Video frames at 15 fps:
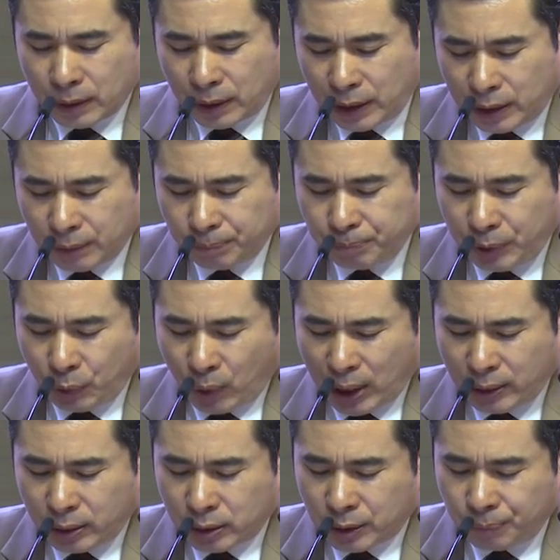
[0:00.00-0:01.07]
이른
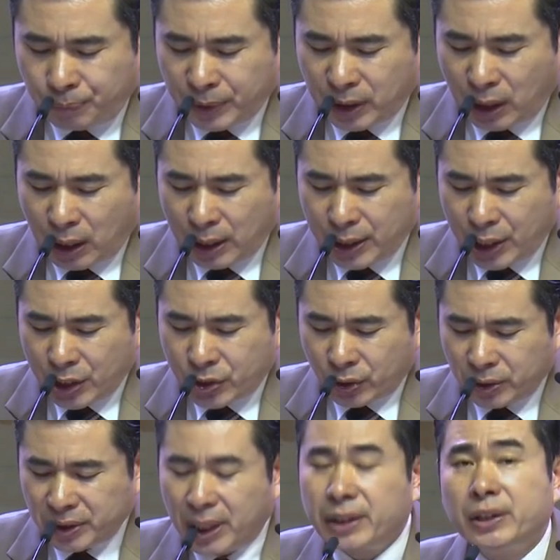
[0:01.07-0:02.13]
비와 늦은 비가
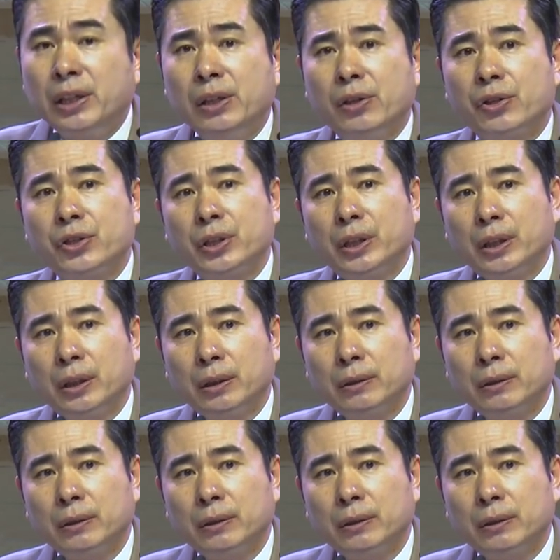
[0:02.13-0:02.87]
예전 같을 것이라.